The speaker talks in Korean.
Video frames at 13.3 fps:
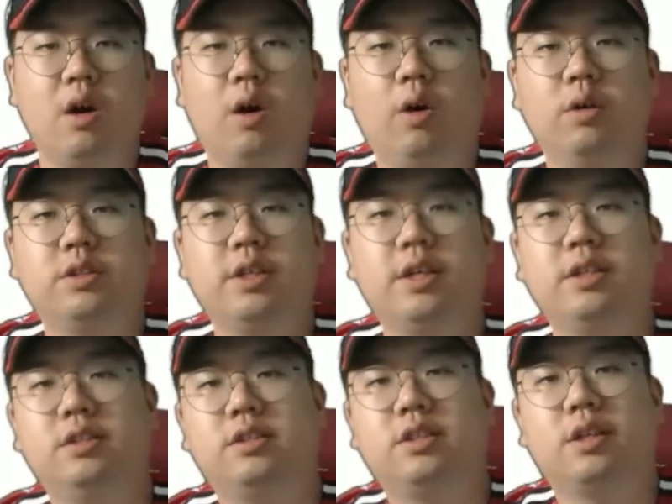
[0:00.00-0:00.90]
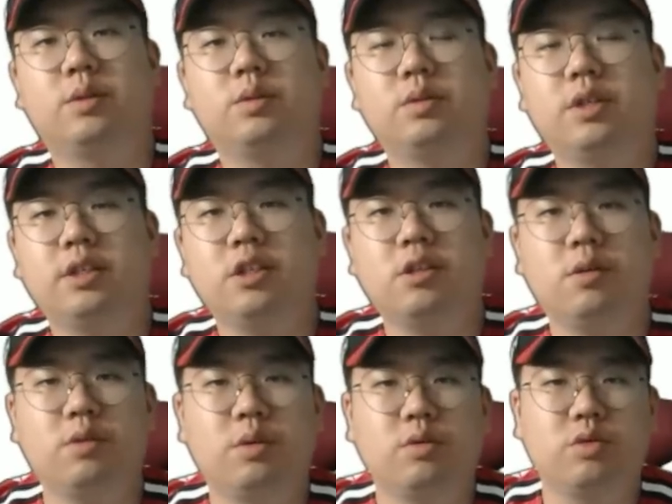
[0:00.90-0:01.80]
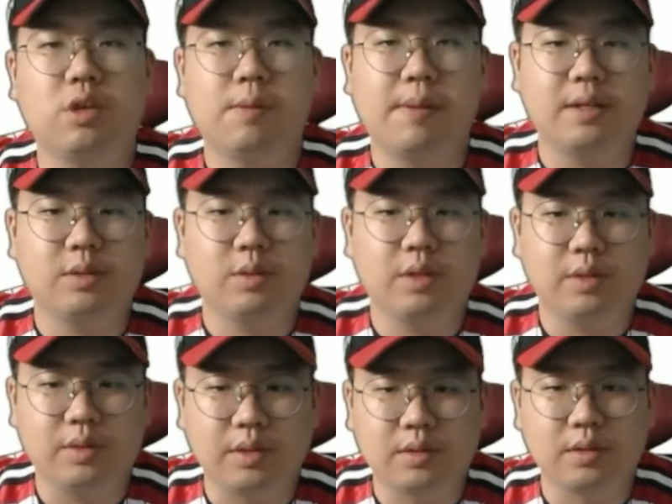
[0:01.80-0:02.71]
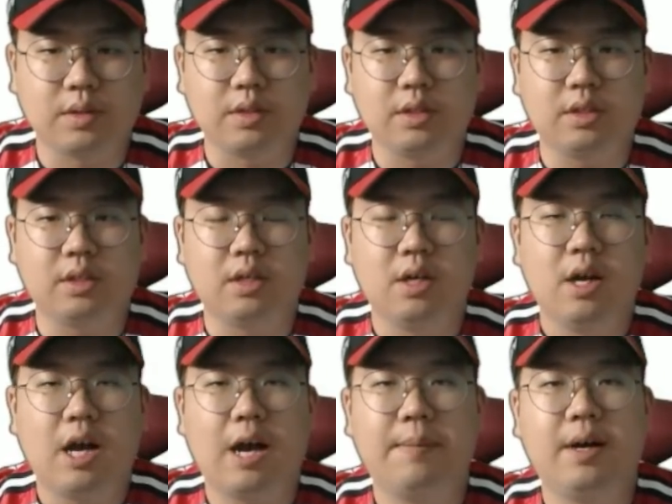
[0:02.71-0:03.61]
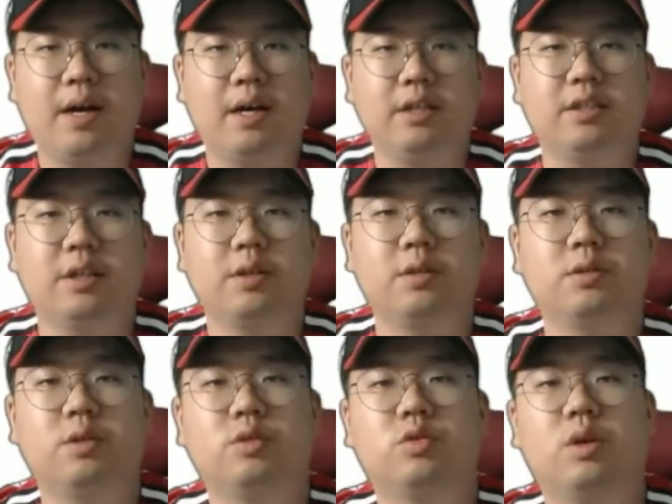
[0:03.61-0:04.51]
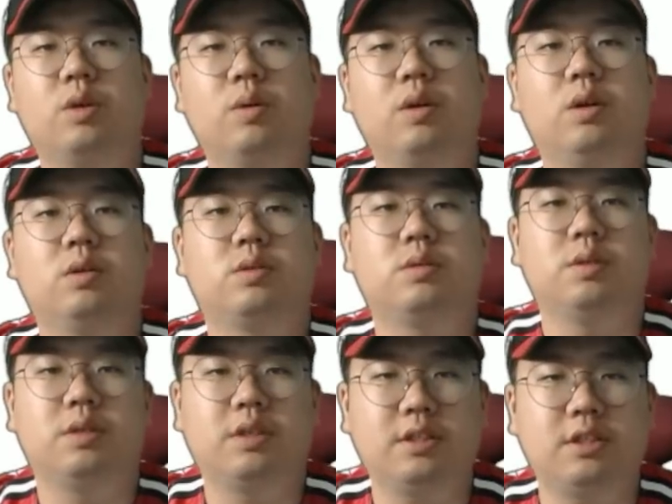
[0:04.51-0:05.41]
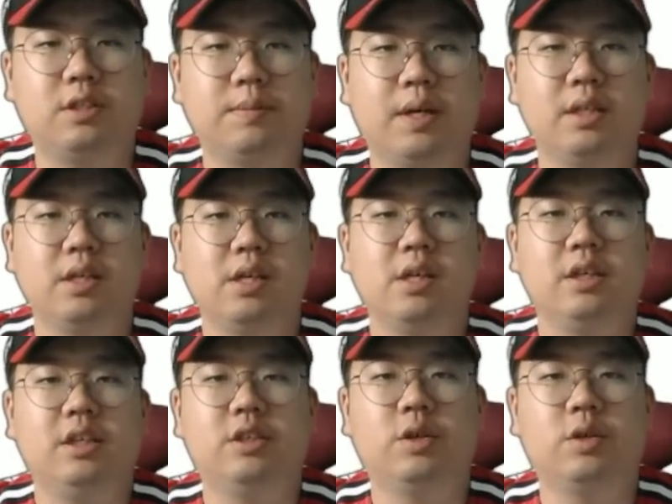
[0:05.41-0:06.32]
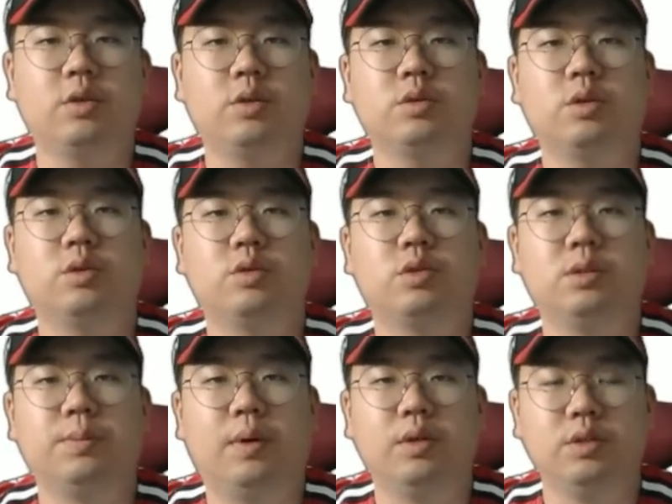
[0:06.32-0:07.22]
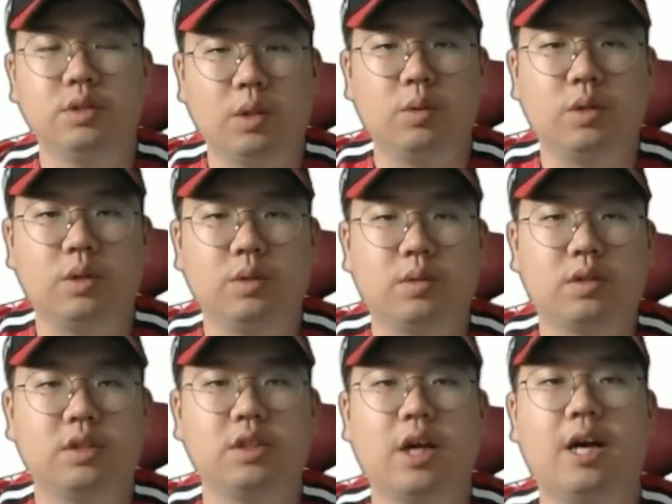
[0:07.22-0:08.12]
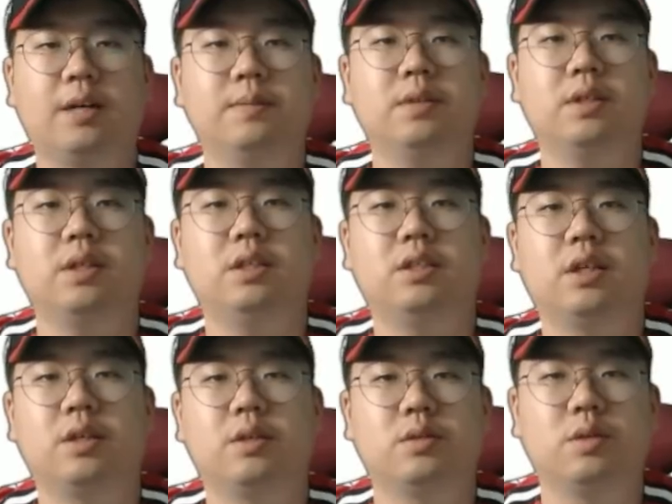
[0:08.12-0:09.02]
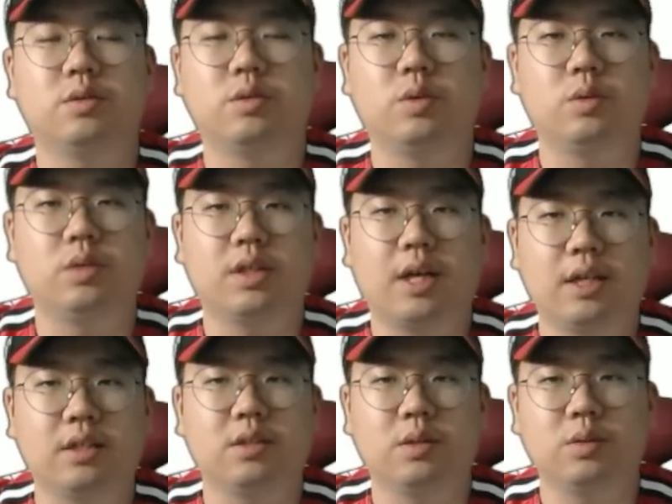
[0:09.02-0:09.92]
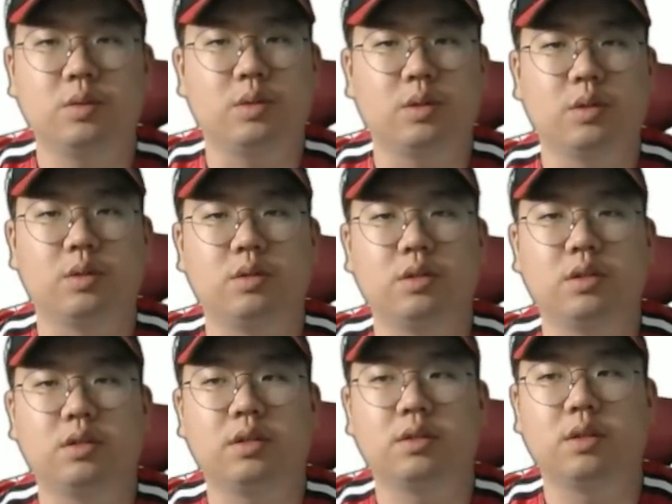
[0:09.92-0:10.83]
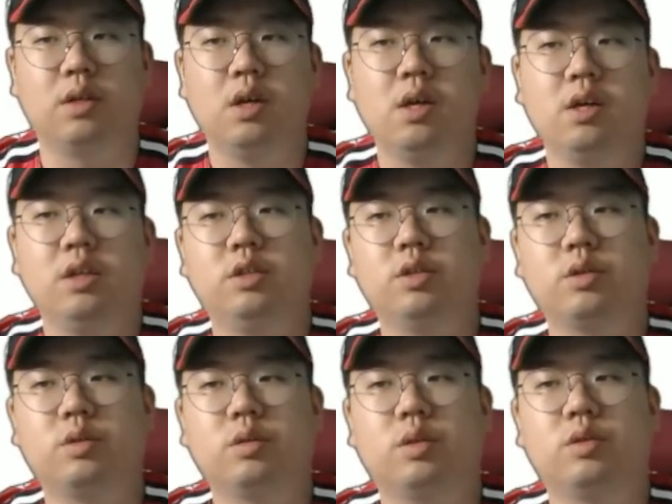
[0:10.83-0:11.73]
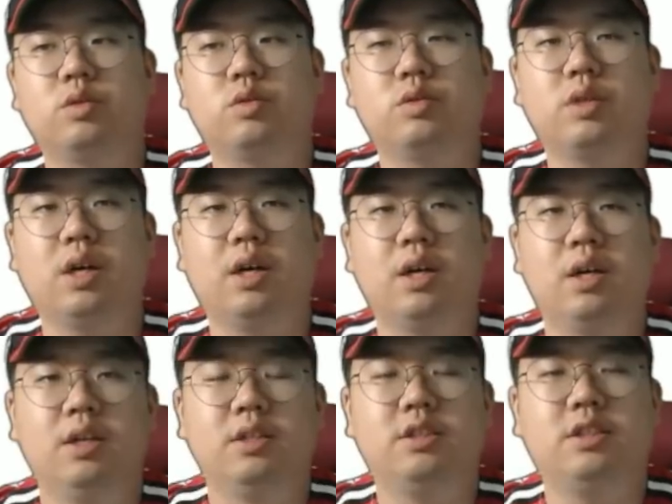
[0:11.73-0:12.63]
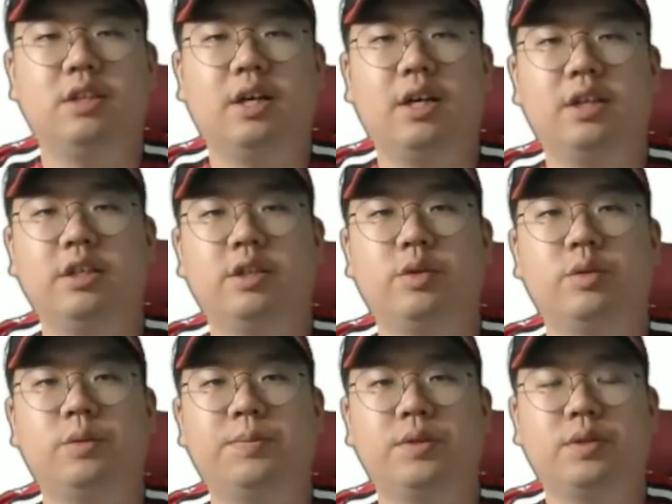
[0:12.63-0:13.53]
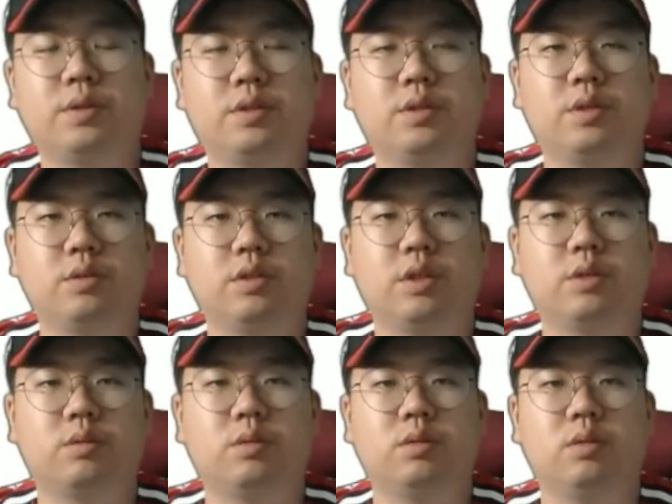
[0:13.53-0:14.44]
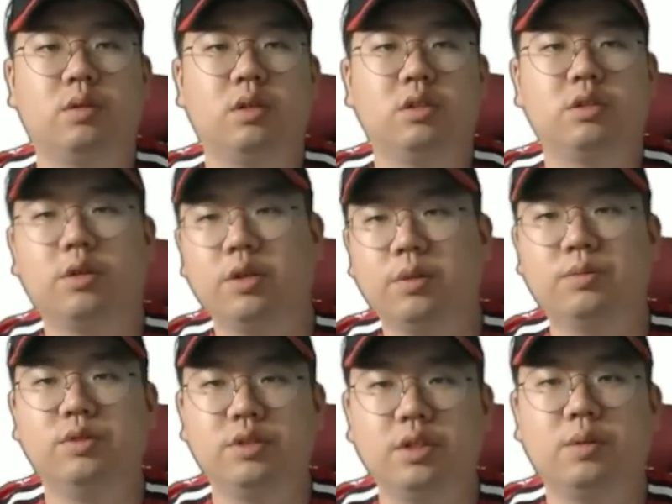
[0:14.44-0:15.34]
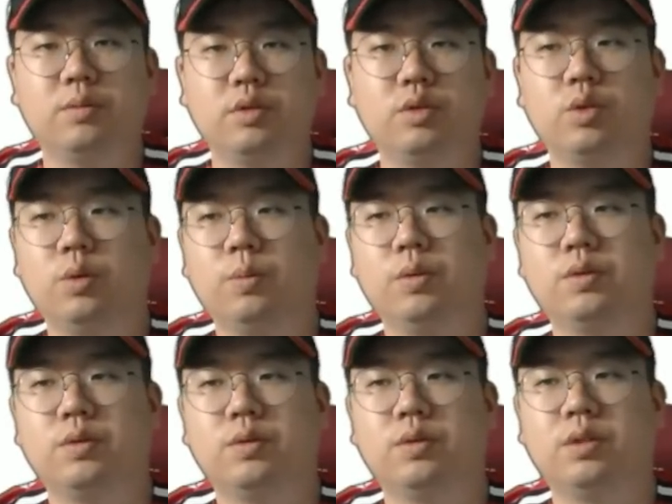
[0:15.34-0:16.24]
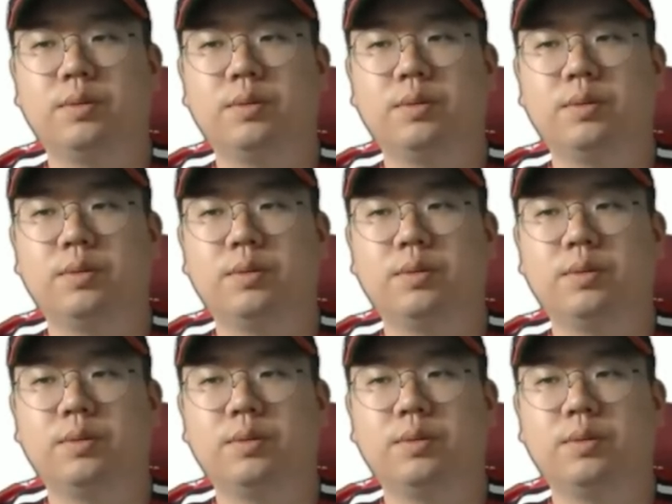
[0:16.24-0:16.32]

어제 일자로 최지선 선수가 말소가 됐어요. 아마 이상경 선수가 올라올 수도 있겠지만 이정용 선수를 먼저 올리고 그 다음 날에 이상경 선수를 올릴 가능성도 있거든요. 그래서 이정용 선수가 지난 일요일 퓨처스 경기에서도 전혀 문제 없는 좋은 모습을